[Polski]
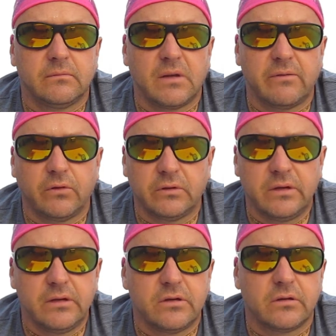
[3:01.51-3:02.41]

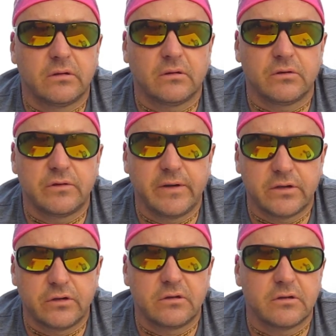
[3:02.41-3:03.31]
nawodnić,
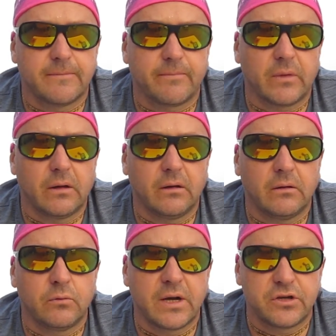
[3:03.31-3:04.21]
odświeżyć,
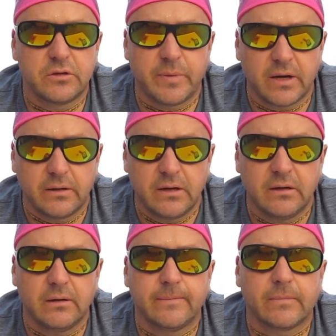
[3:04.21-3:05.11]
e, ugasić
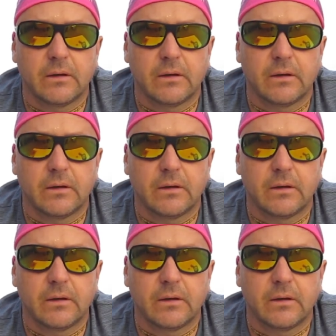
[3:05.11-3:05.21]
pragnienie.